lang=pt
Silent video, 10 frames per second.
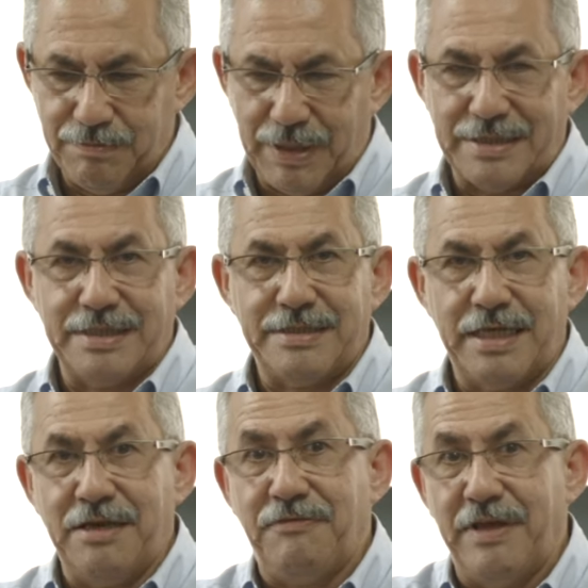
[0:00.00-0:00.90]
passa a ser
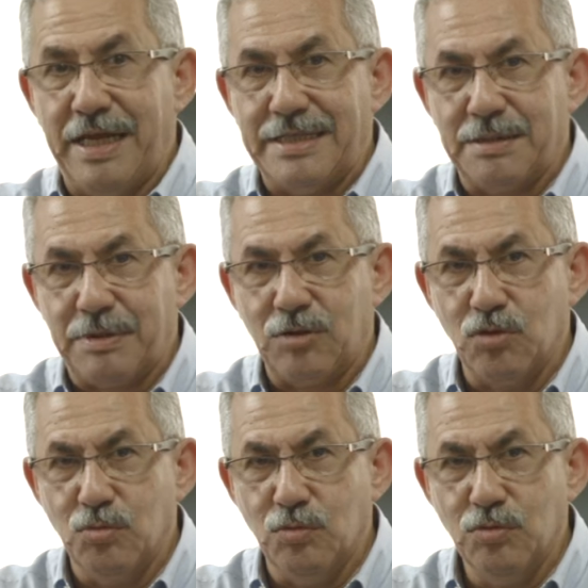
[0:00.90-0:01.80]
referência para
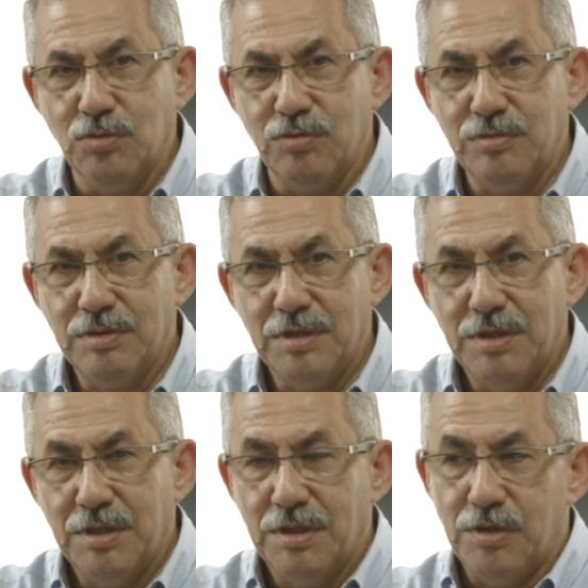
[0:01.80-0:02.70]
todo mundo,
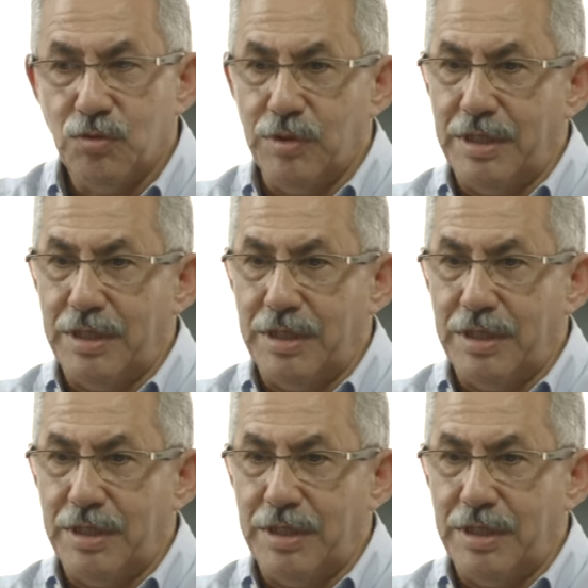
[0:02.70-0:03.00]
no